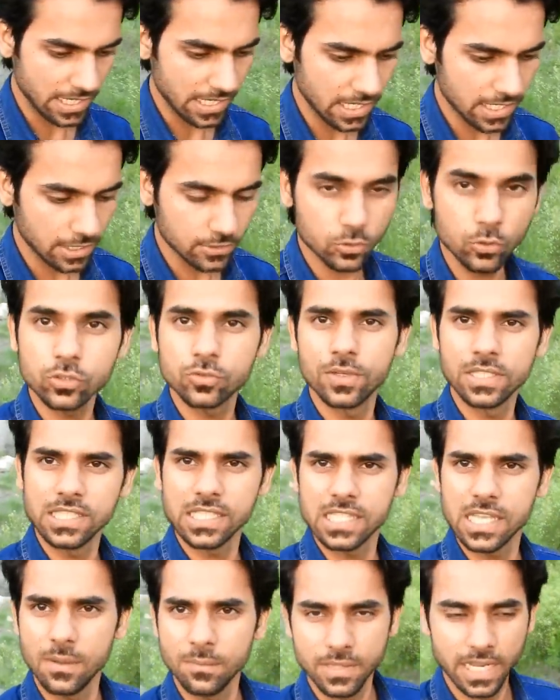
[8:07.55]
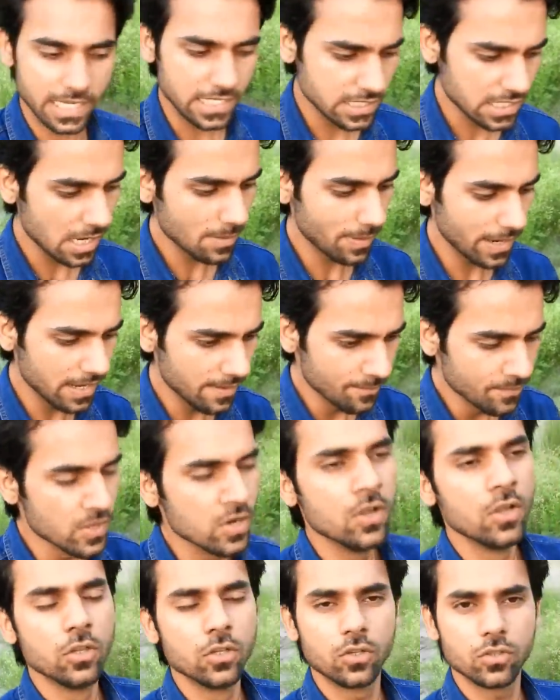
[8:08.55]
जाने का तो उस वजह से हम नहीं जा पाए
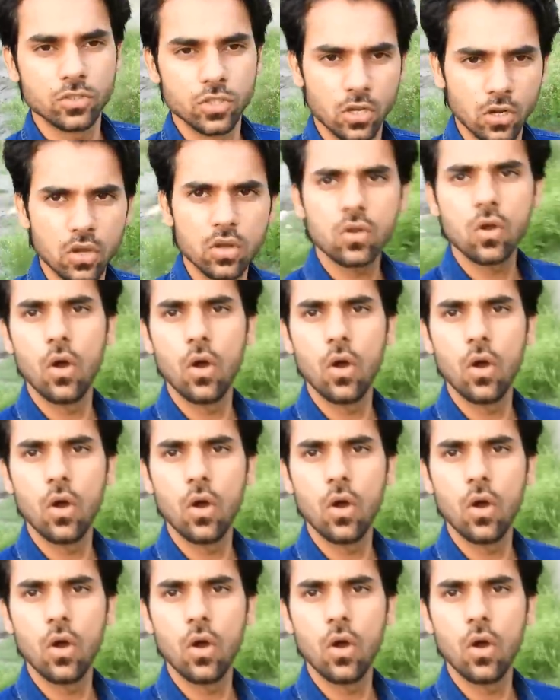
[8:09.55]
तो चलो